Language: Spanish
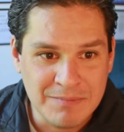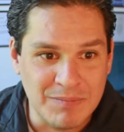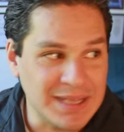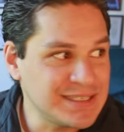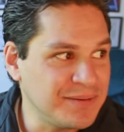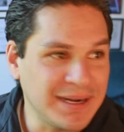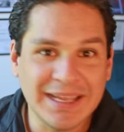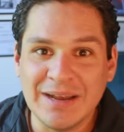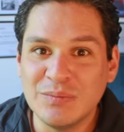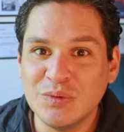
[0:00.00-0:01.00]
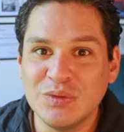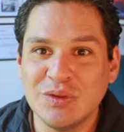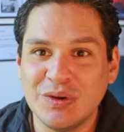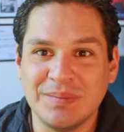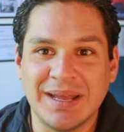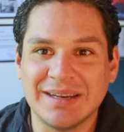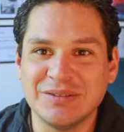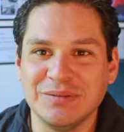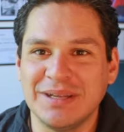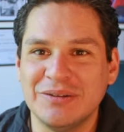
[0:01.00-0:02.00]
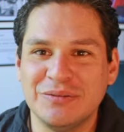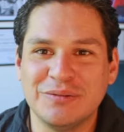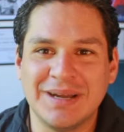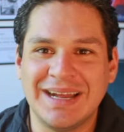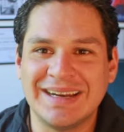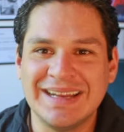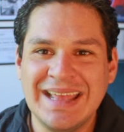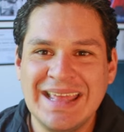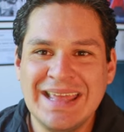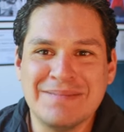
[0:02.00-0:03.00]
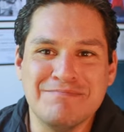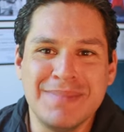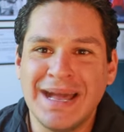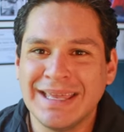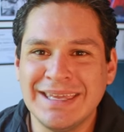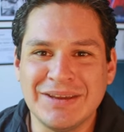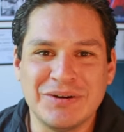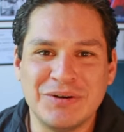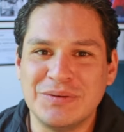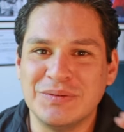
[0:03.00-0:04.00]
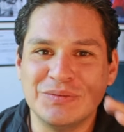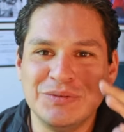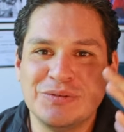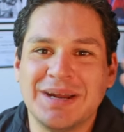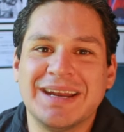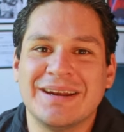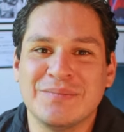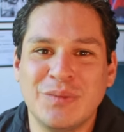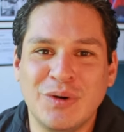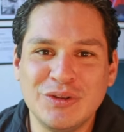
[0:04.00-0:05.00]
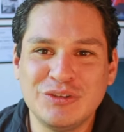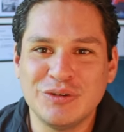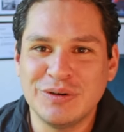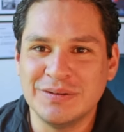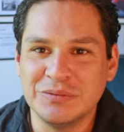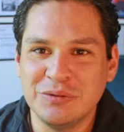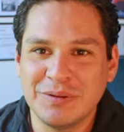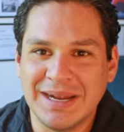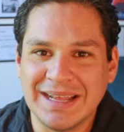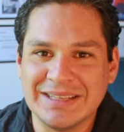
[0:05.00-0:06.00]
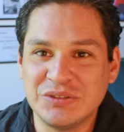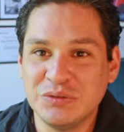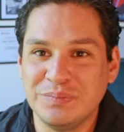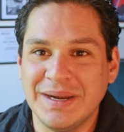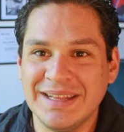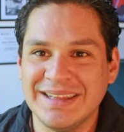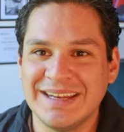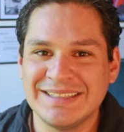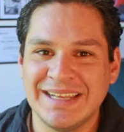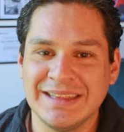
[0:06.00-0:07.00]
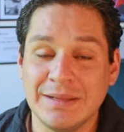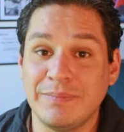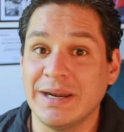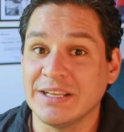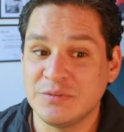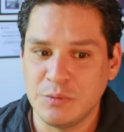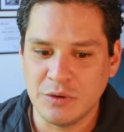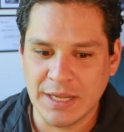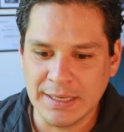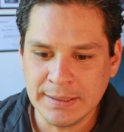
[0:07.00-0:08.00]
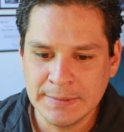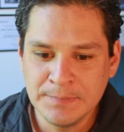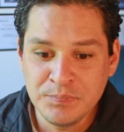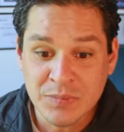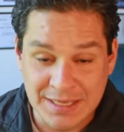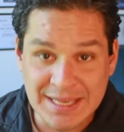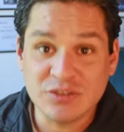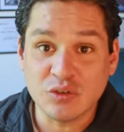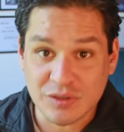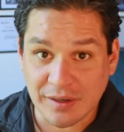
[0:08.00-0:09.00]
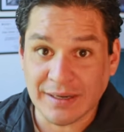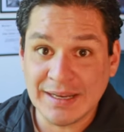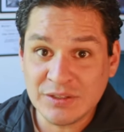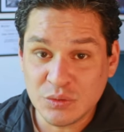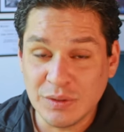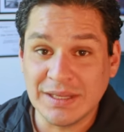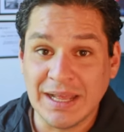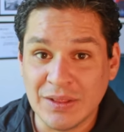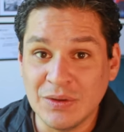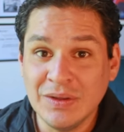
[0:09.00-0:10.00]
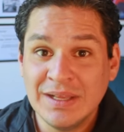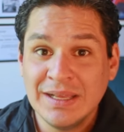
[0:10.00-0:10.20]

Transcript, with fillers: vas a ver que el mundo va a resultar un lugar mágico, un lugar hermoso, un lugar súper interesante para explorar. Y eso es resultado